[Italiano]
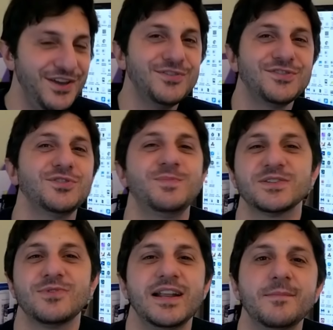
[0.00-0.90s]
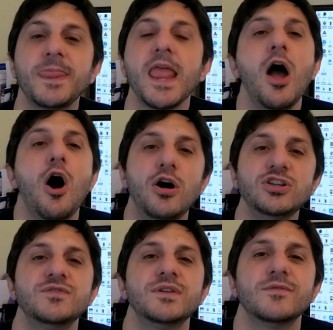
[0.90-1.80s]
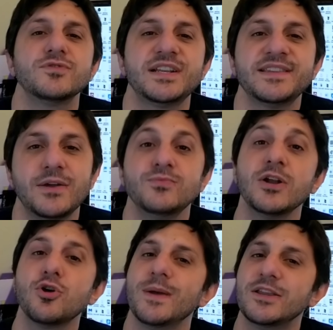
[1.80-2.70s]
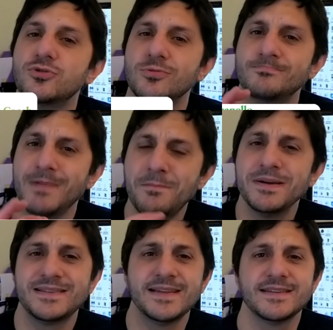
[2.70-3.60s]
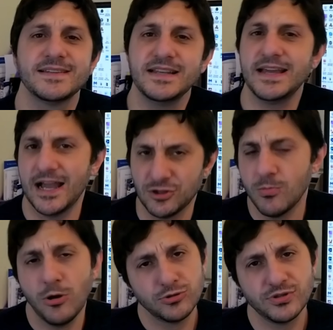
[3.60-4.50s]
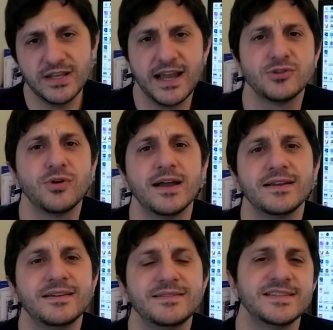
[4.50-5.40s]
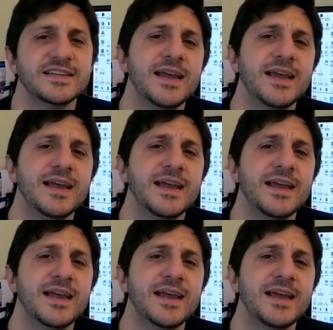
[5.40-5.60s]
io sono Pasquale. Oggi volevo trattare un argomento abbastanza delicato, molto delicato anzi,